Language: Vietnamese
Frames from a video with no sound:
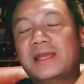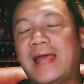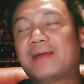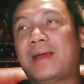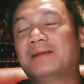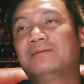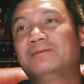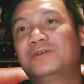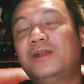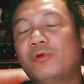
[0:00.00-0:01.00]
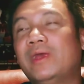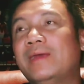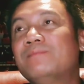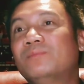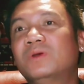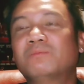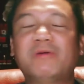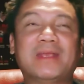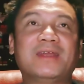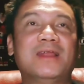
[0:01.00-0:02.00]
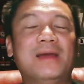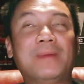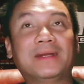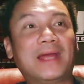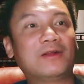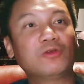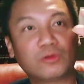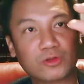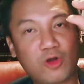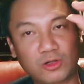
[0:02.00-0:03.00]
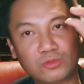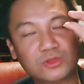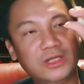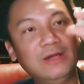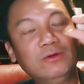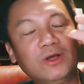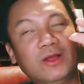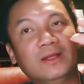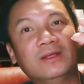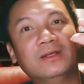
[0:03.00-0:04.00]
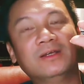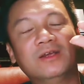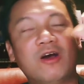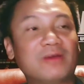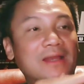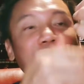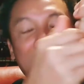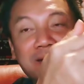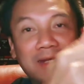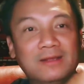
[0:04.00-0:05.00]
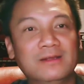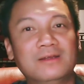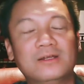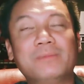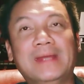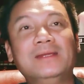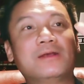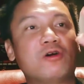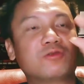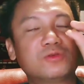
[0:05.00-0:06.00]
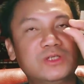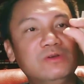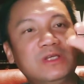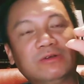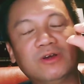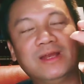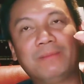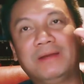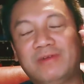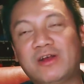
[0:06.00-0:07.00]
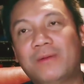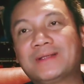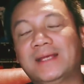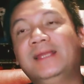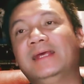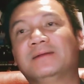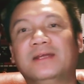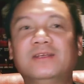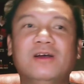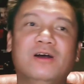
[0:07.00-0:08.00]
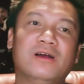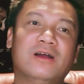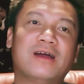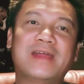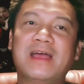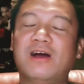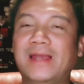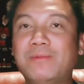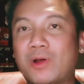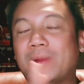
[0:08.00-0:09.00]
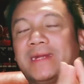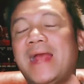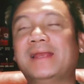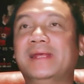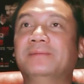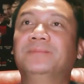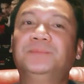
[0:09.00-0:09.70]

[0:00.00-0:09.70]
lên lại các bạn rất là nguy hiểm bởi vậy cho nên là mình canh khoảng còn chút xíu thôi hoặc là nước biển đi nước biển này còn chút xíu xíu thôi là mình phải gọi bác sĩ liền để cho họ ra họ lấy một cái bịch khác liền